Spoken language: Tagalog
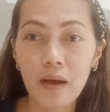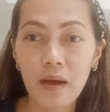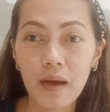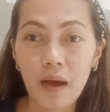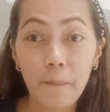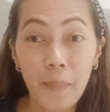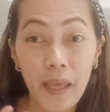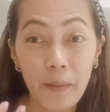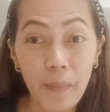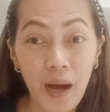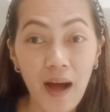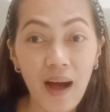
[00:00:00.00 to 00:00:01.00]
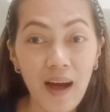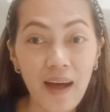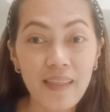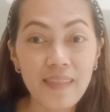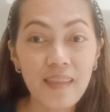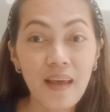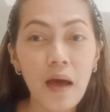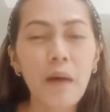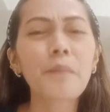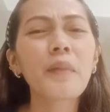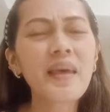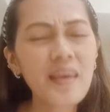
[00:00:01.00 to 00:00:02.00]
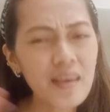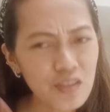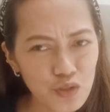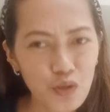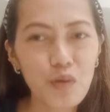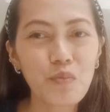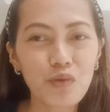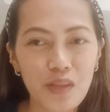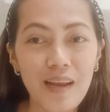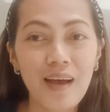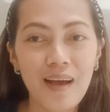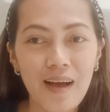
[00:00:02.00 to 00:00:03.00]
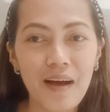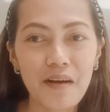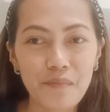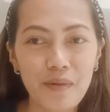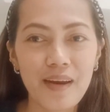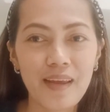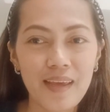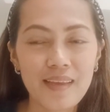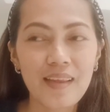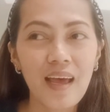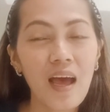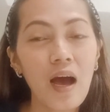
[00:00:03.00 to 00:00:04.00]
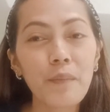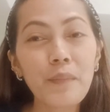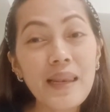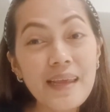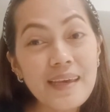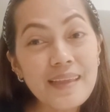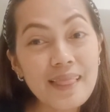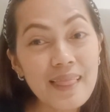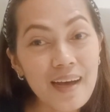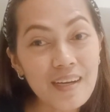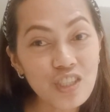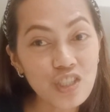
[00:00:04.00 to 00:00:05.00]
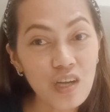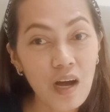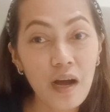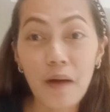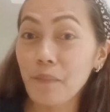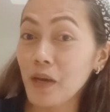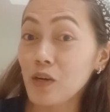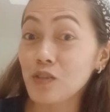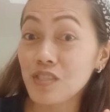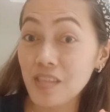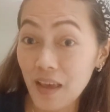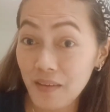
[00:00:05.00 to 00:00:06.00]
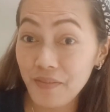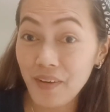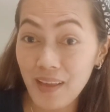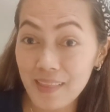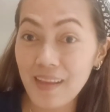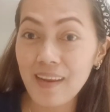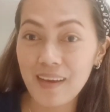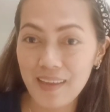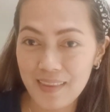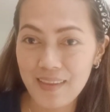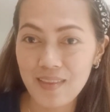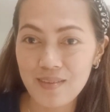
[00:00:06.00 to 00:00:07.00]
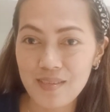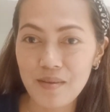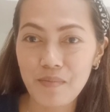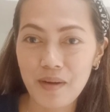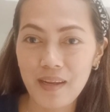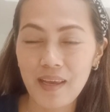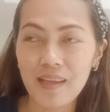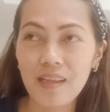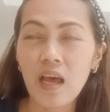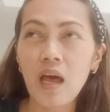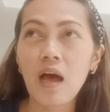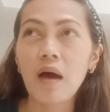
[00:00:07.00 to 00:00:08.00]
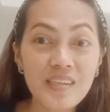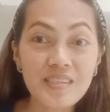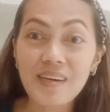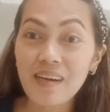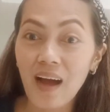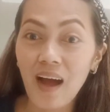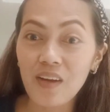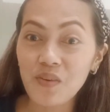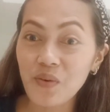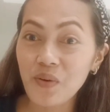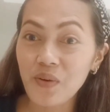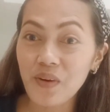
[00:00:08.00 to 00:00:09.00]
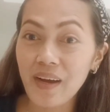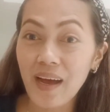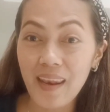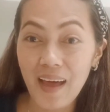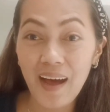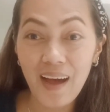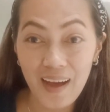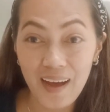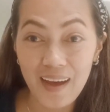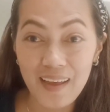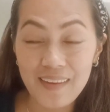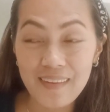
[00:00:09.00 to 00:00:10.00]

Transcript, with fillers: kapayapaan, mai-enjoy mo talaga ang Bahrain. Maliit lang siya, pero safe ka talaga dito sa Bahrain. Siyang gaanong galaan,